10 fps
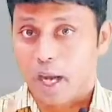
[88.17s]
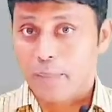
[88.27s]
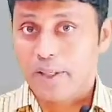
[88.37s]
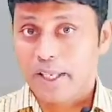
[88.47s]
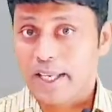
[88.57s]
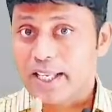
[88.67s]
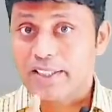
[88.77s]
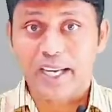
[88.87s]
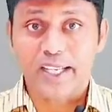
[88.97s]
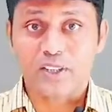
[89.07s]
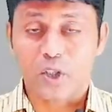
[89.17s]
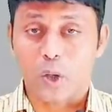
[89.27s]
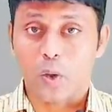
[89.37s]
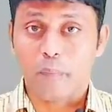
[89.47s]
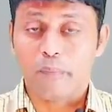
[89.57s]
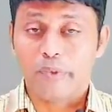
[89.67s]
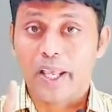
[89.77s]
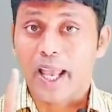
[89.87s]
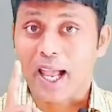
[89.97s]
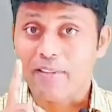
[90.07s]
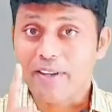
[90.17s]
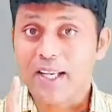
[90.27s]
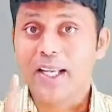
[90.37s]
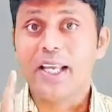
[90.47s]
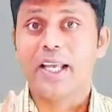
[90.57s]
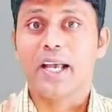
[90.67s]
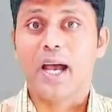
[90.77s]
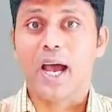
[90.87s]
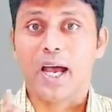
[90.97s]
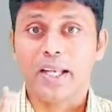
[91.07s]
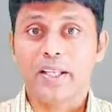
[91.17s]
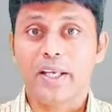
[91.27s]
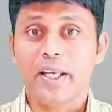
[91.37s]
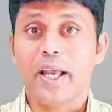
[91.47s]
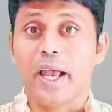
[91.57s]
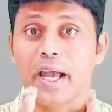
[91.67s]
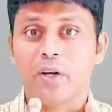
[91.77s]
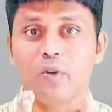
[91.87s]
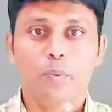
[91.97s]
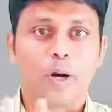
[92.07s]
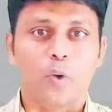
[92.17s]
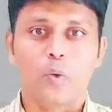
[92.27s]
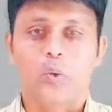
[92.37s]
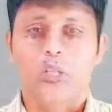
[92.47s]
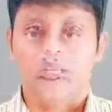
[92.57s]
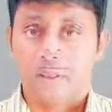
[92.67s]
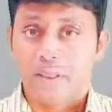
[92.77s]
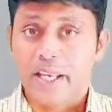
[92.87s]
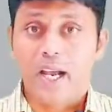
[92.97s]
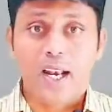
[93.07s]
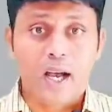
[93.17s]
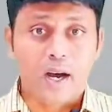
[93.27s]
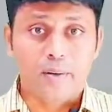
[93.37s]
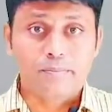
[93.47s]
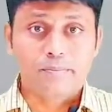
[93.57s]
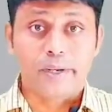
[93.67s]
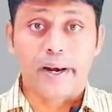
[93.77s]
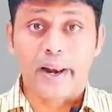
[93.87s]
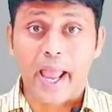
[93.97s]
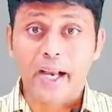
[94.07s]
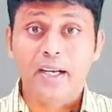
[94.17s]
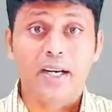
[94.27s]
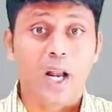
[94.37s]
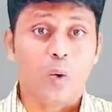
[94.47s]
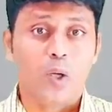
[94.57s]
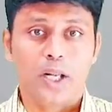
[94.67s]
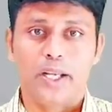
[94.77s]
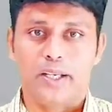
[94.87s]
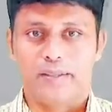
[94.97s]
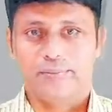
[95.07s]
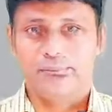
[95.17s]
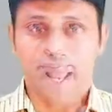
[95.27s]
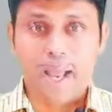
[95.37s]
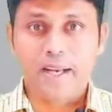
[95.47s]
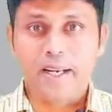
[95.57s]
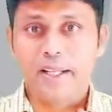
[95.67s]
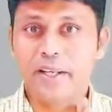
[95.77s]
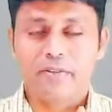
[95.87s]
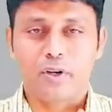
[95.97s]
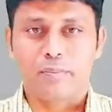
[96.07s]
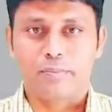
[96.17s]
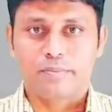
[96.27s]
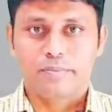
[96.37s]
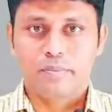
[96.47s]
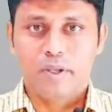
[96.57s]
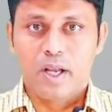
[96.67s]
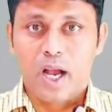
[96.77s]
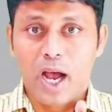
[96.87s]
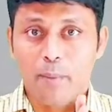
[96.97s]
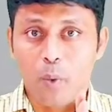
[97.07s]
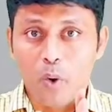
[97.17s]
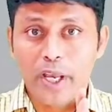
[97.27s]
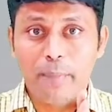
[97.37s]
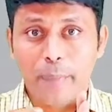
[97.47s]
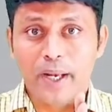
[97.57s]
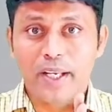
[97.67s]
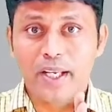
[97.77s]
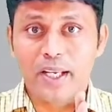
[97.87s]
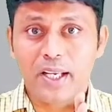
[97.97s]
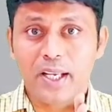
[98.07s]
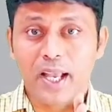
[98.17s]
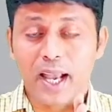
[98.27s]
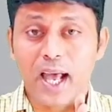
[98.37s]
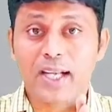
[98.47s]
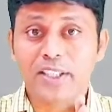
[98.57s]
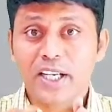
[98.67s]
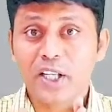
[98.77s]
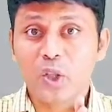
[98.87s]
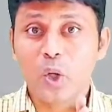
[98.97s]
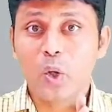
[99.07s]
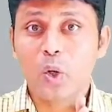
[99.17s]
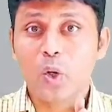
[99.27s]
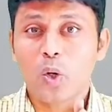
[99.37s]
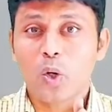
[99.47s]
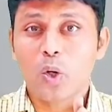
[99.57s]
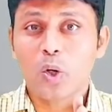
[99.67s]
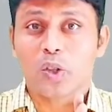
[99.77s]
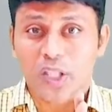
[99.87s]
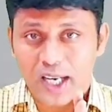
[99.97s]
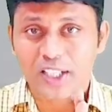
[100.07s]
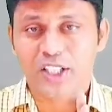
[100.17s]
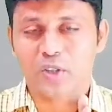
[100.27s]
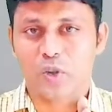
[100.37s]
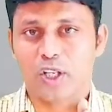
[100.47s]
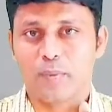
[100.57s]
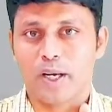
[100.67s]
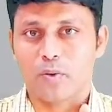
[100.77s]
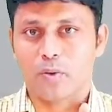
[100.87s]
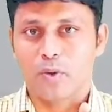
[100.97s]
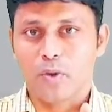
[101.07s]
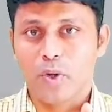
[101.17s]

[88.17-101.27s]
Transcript: కాబట్టి ఈ సెంటెన్స్లో హెవీలీ అనేది యాడ్వర్బ్ అవుతుంది ది అలామ్ ర్యాంగ్ లౌడ్లీ ర్యాంగ్ అనేది వర్బ్ ఆ మోగే పని ఎలా జరిగిందో తెలియచేస్తున్నది మనకు